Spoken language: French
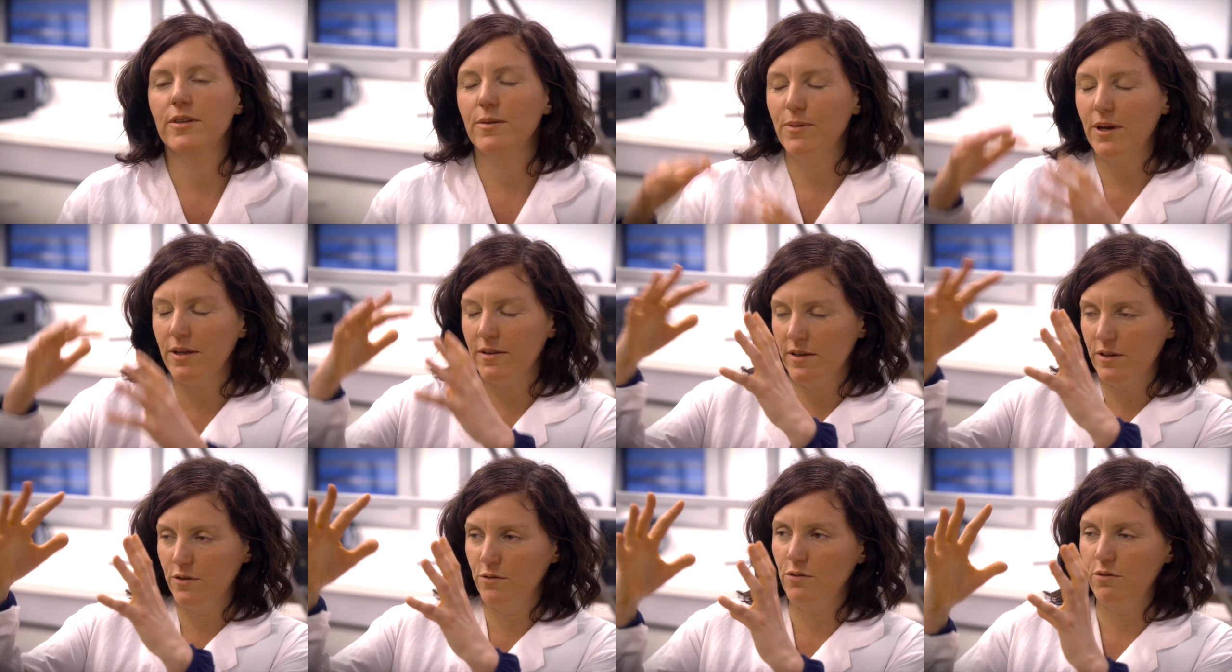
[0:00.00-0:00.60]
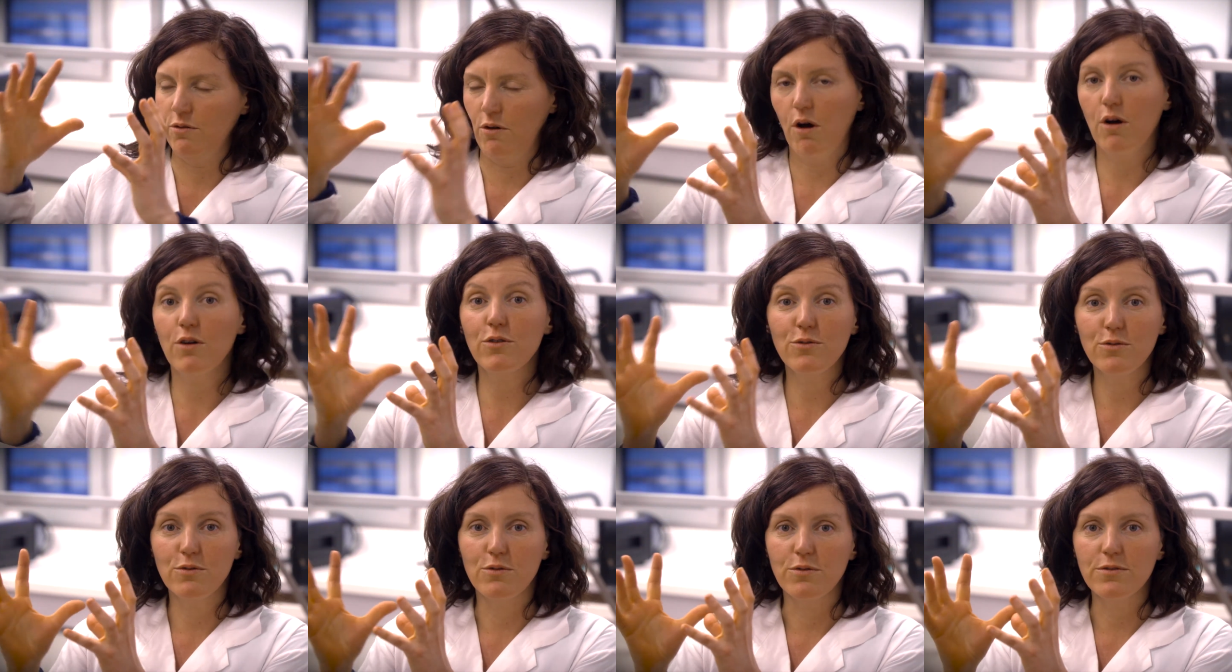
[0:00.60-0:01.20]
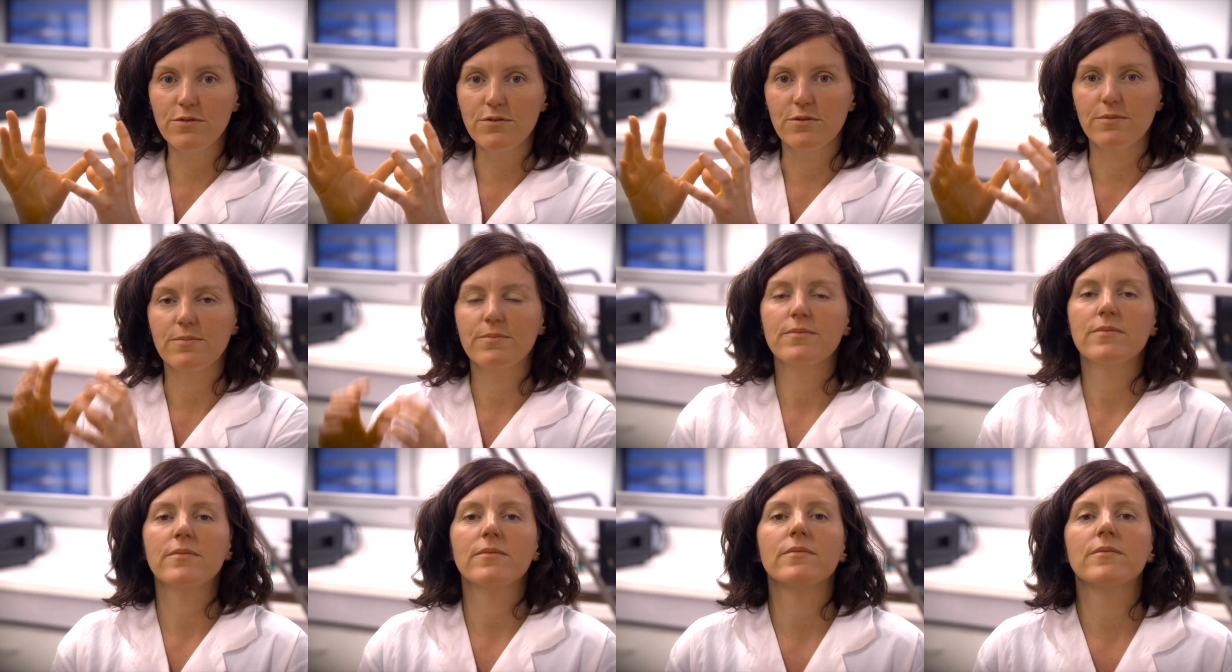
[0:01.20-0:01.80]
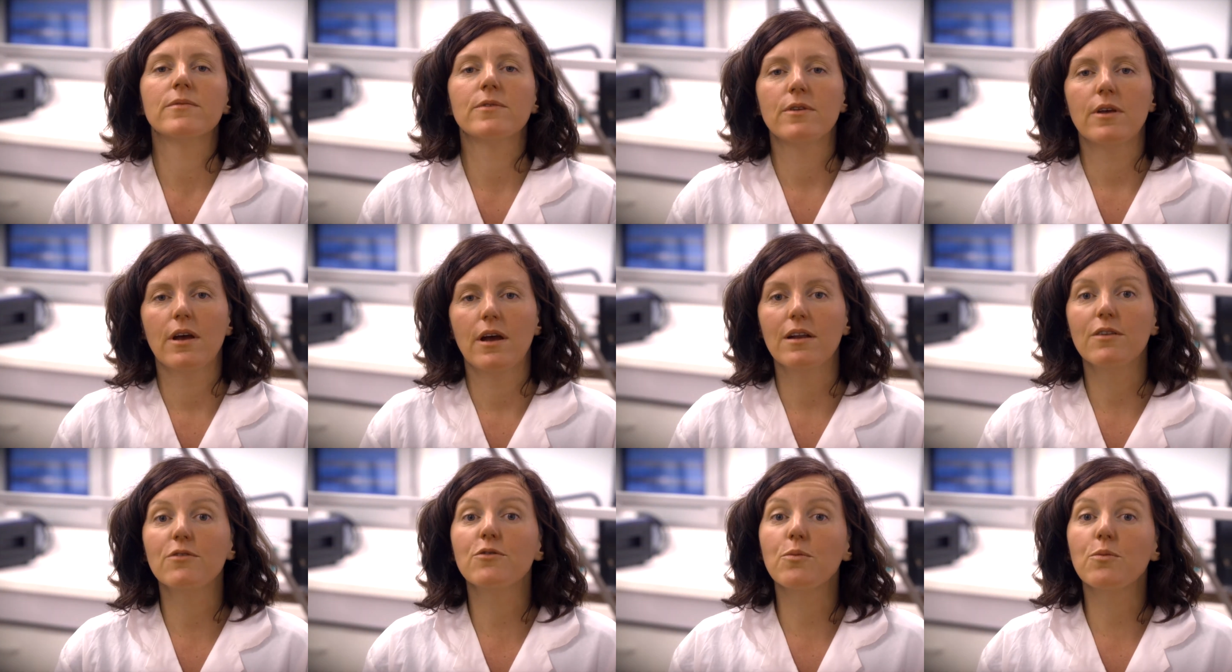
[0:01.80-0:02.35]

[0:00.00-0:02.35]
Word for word: Les particules anguleuses, elles